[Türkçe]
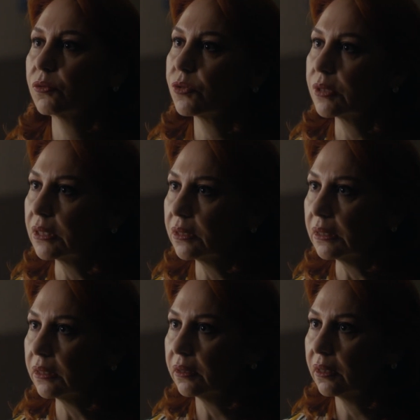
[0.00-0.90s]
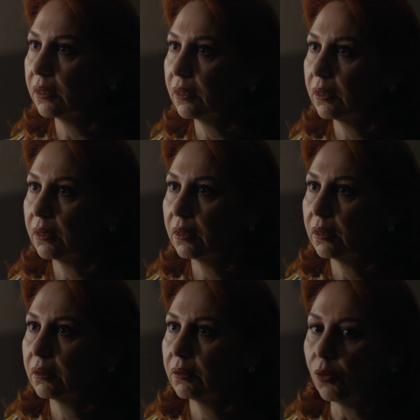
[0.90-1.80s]
Güzide.
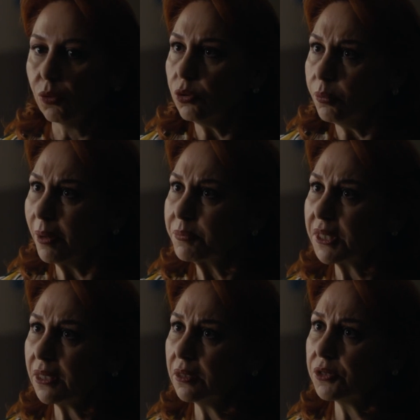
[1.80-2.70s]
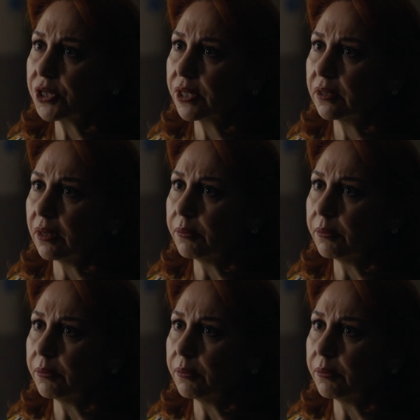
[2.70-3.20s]
Oğlum hapse girecekti